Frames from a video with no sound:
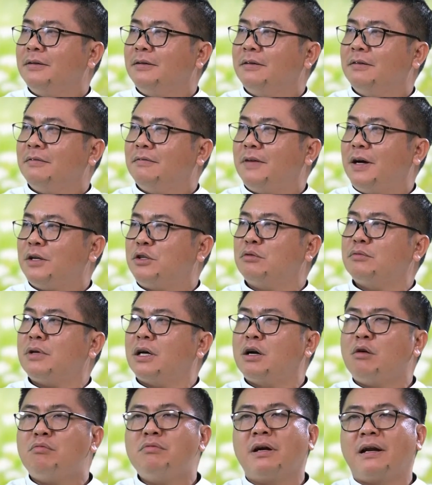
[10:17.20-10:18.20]
và chúng ta
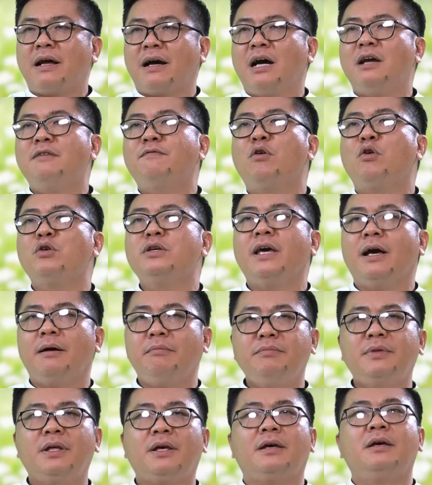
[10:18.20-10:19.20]
không được đặc ân vô
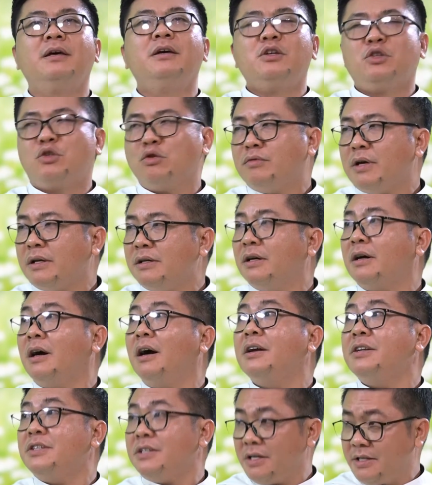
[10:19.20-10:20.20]
nhiễm thì chúng ta được
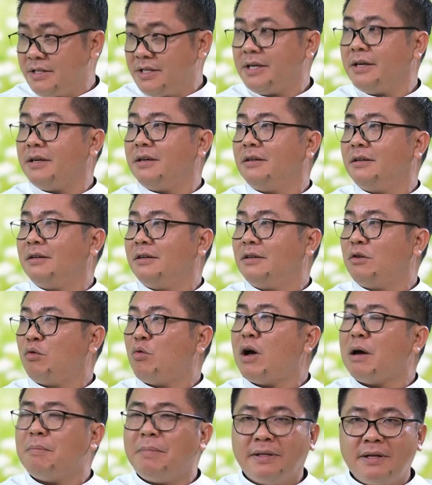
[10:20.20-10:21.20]
ơn chữ trị
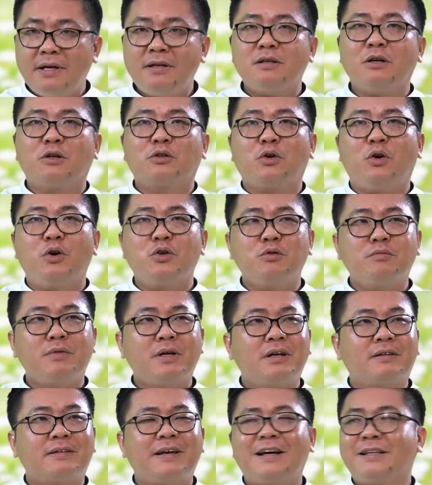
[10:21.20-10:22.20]
qua bi tích rửa tội chúng ta
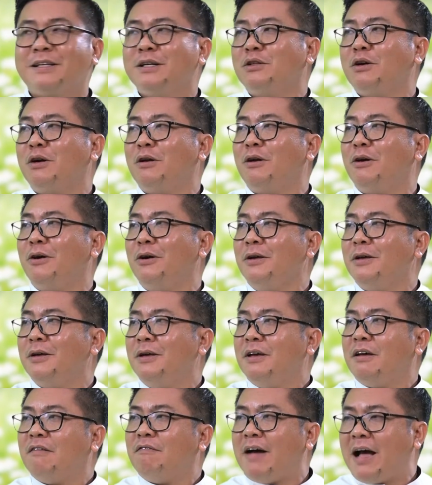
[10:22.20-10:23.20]
được tha thứ tội lỗi
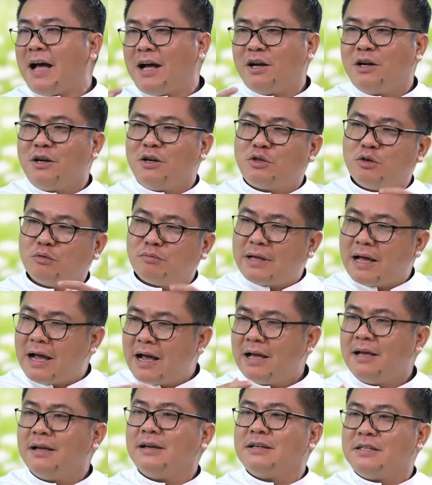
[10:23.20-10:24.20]
và chúng
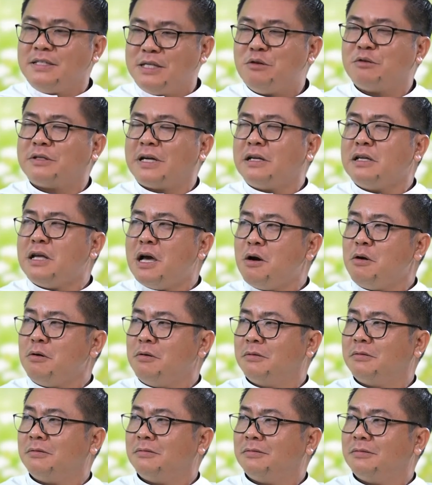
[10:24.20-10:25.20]
ta dìu dắt
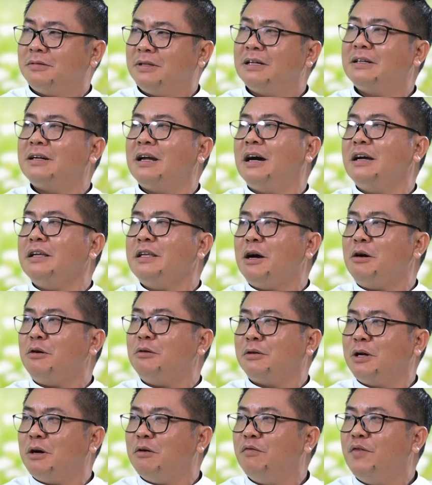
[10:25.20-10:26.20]
nhau nâng đỡ nhau
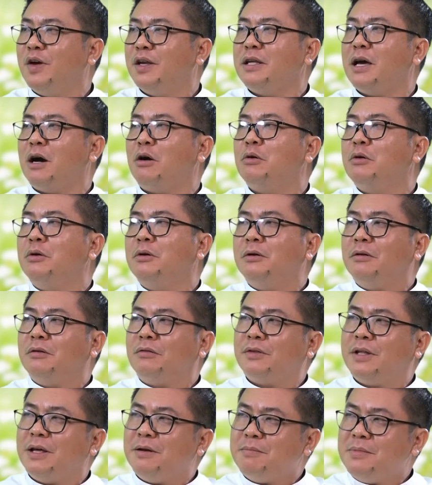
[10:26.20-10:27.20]
động viên nhau
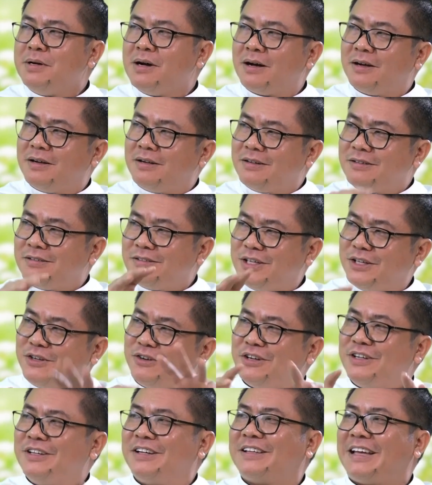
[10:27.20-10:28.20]
tiến bước trên
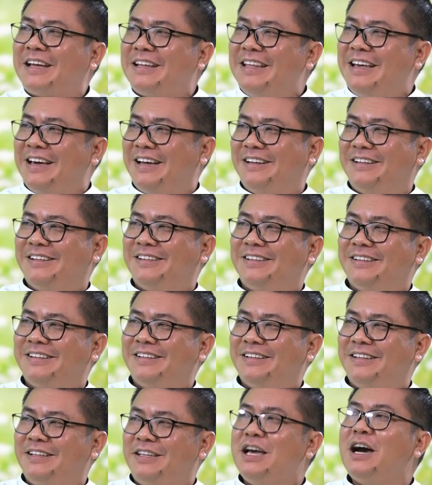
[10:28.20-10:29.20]
con đường thánh thiện
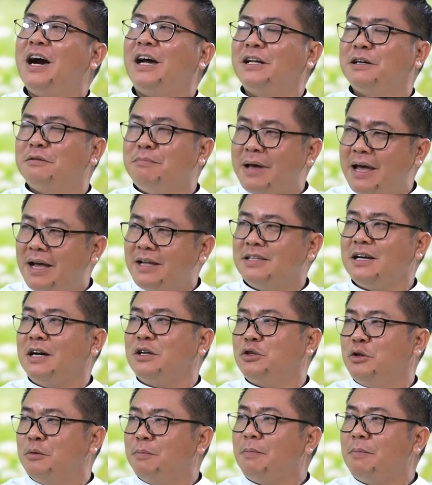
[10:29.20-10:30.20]
nhờ đức mẹ trợ giúp